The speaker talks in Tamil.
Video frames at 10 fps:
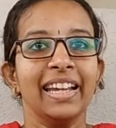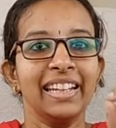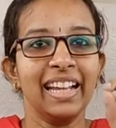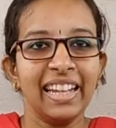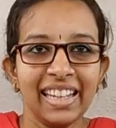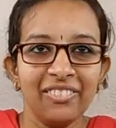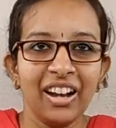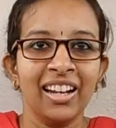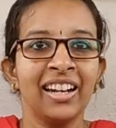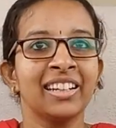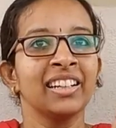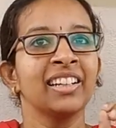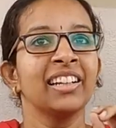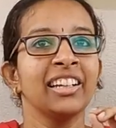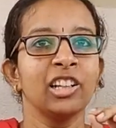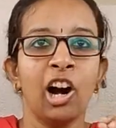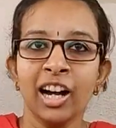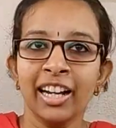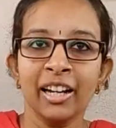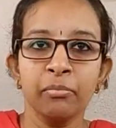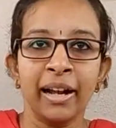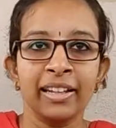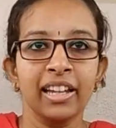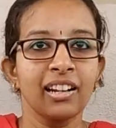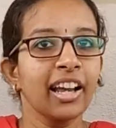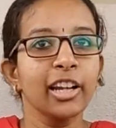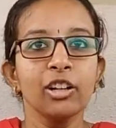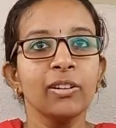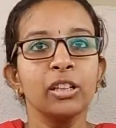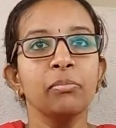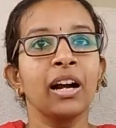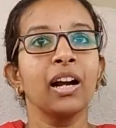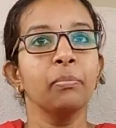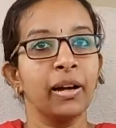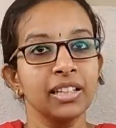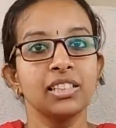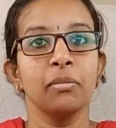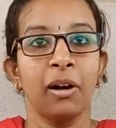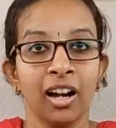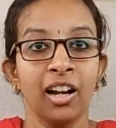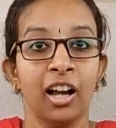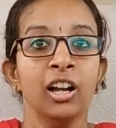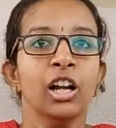இந்த இ வேலெட்டு இந்த ஆன்லைன் பேங்கிங்லாம் இன்னும் வந்து மக்கள் பரிச்சயம் ஆகல